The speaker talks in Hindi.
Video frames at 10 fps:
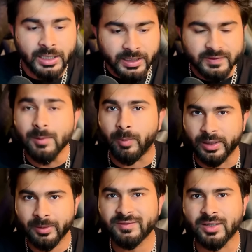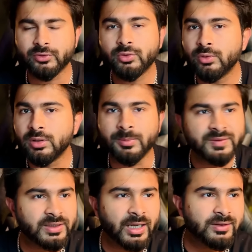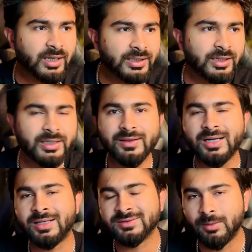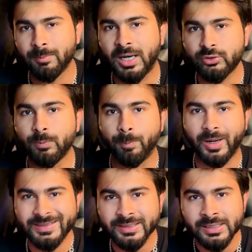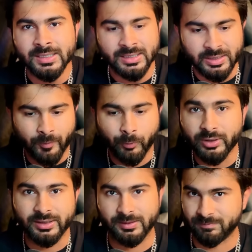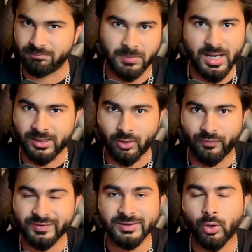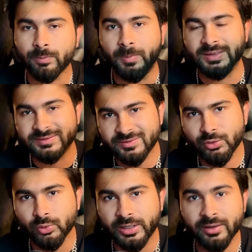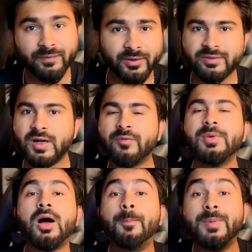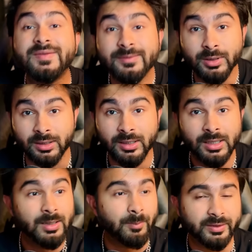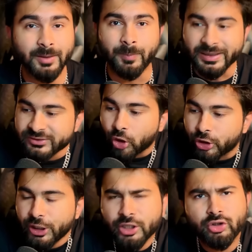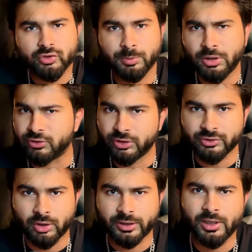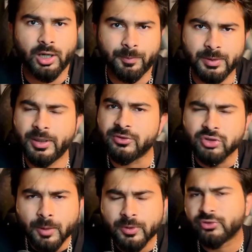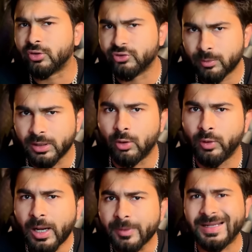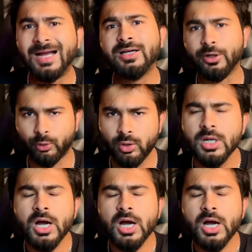इतने बड़े बड़े चांसेस उन्होंने मिस किया एंड कहीं ना कहीं दैट हैज कम बैक टू बाइट लिवरपूल इन दी बैक ऑब्वियसली और मैनचेस्टर यूनाइटेड फर्स्ट हाफ में अबिस्मल मतलब भाई स्टार्टिंग के दस मिनट अच्छे स्टार्ट किया आपने भाई अच्छा आपका स्ट्रक्चर बना हुआ है आप अटैक कर रहे हो